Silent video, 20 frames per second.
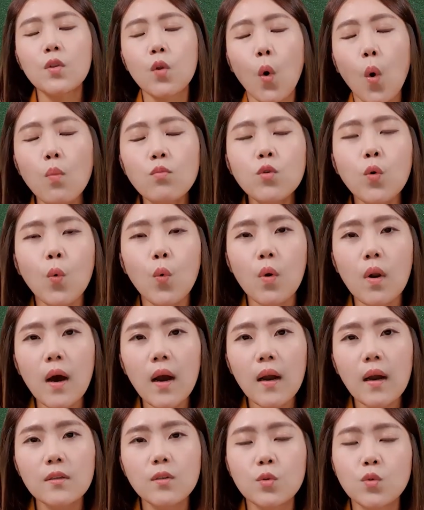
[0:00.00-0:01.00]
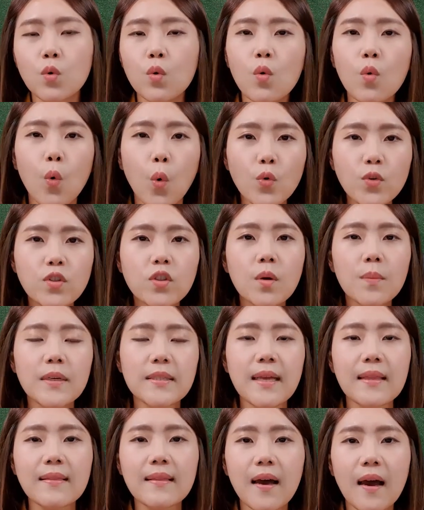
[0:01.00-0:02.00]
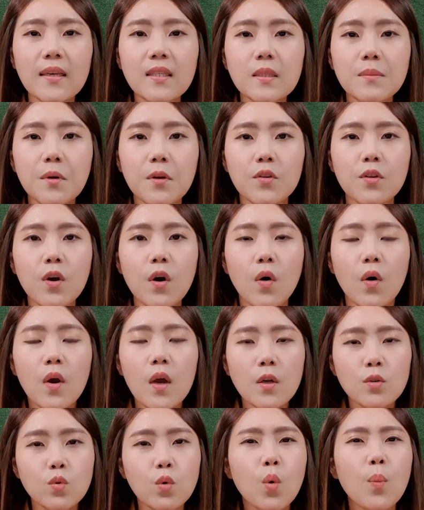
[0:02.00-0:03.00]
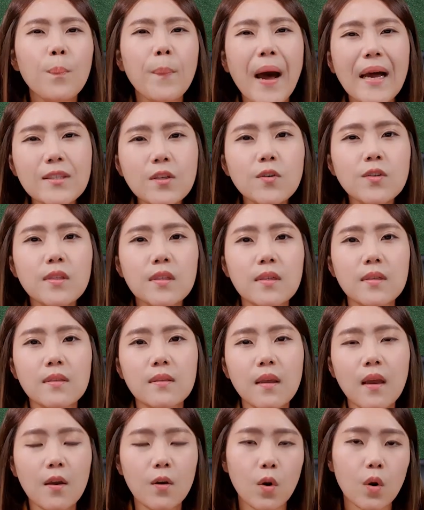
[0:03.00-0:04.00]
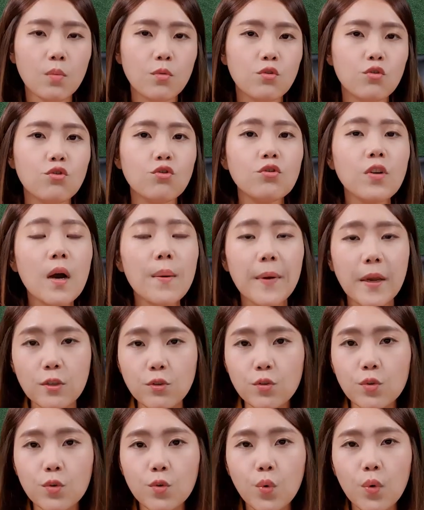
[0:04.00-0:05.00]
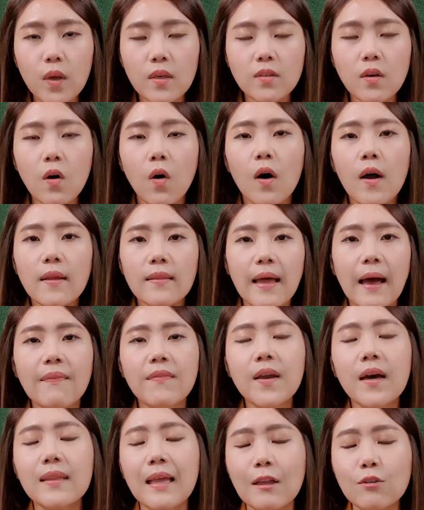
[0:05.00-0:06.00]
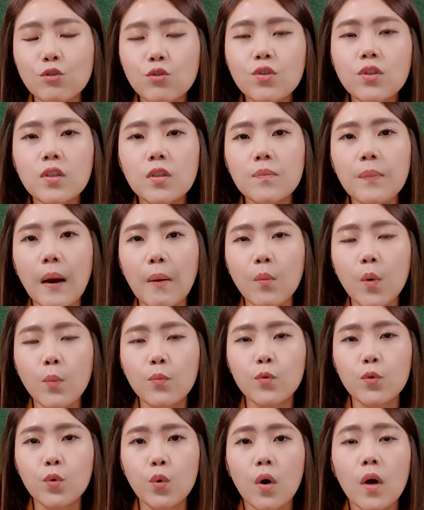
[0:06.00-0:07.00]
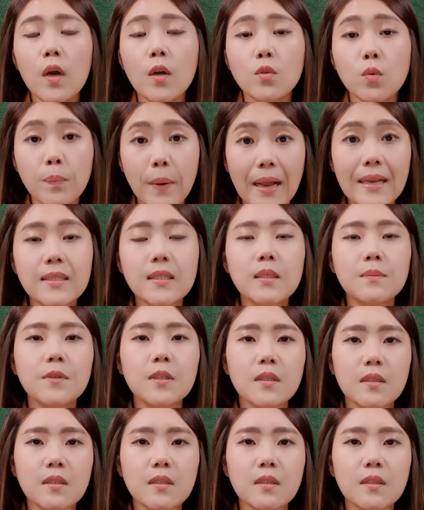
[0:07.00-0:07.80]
너무 올라가서 조금 고점에 샀다 하시면요. 조금 빠졌을 때 여러분 추가 매수를 통해서 단가 낮추시는 방법도 좀 말씀을